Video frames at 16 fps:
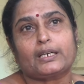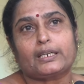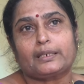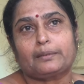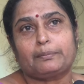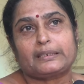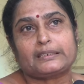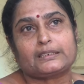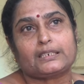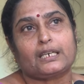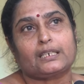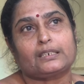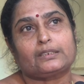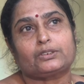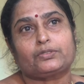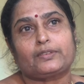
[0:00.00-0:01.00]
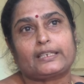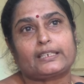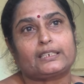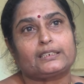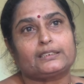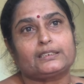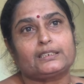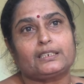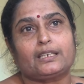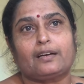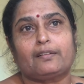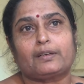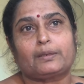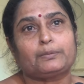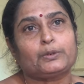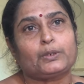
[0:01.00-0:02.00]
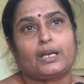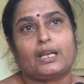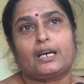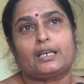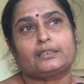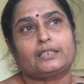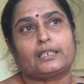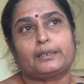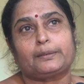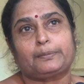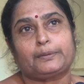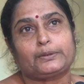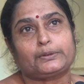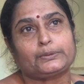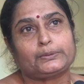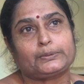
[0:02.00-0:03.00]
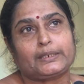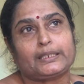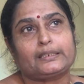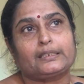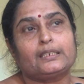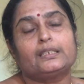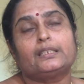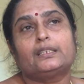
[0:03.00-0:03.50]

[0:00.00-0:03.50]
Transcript: అక్కడే భిక్షాన్నం స్వీకరించి రావడము అలా జరిగిపోతూ ఉండేది